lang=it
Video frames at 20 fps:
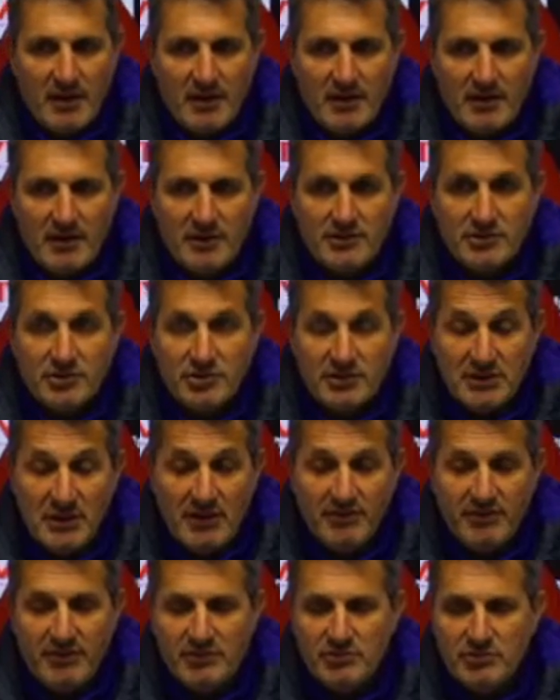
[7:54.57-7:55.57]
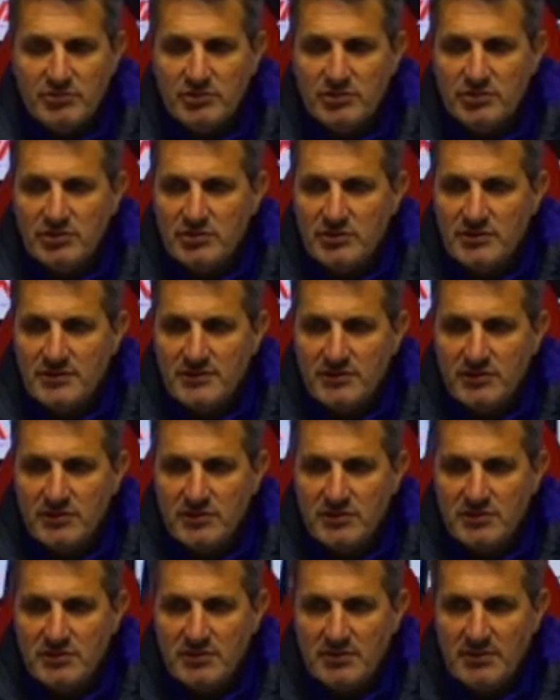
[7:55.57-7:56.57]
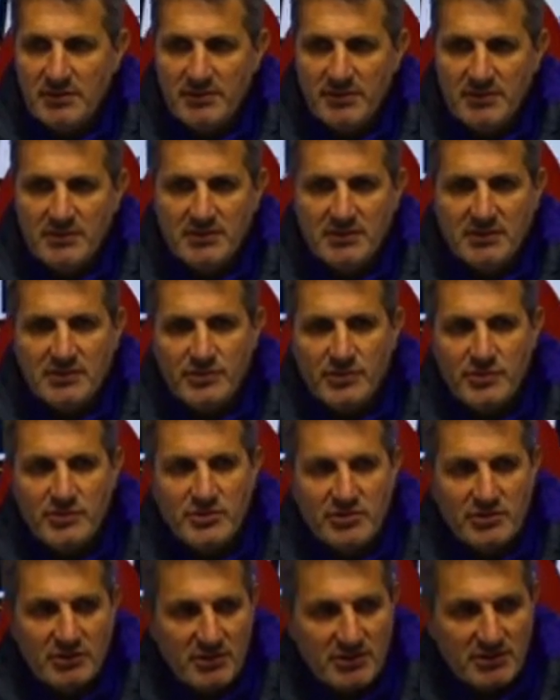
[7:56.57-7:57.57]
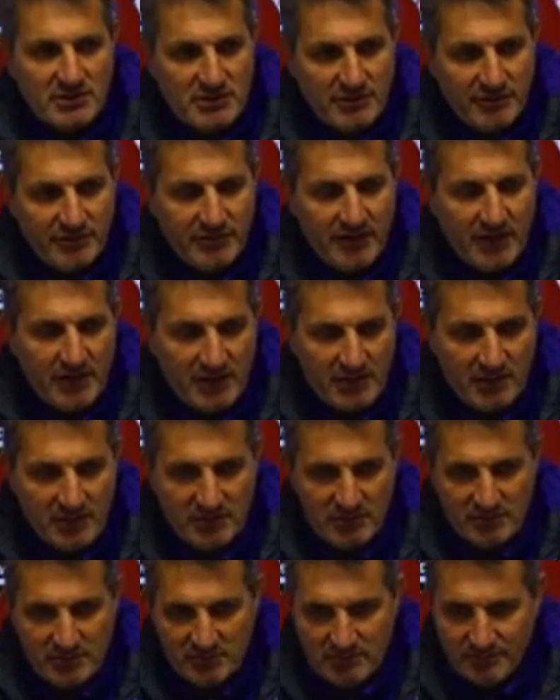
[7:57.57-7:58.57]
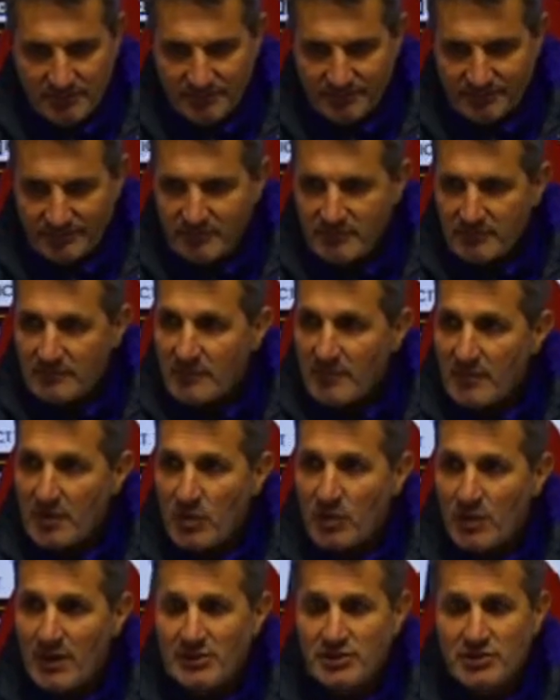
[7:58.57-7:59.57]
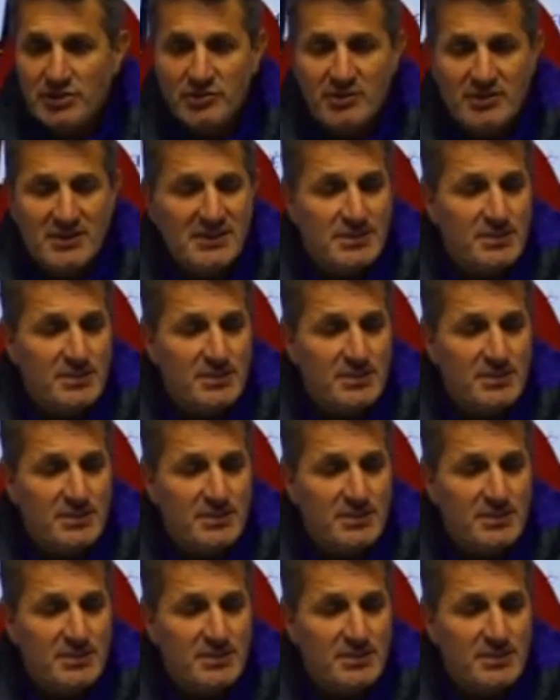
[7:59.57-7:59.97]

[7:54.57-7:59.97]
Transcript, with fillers: la società ha fatto un ulteriore sforzo e ha messo a disposizione dello staff tecnico un, un calciatore di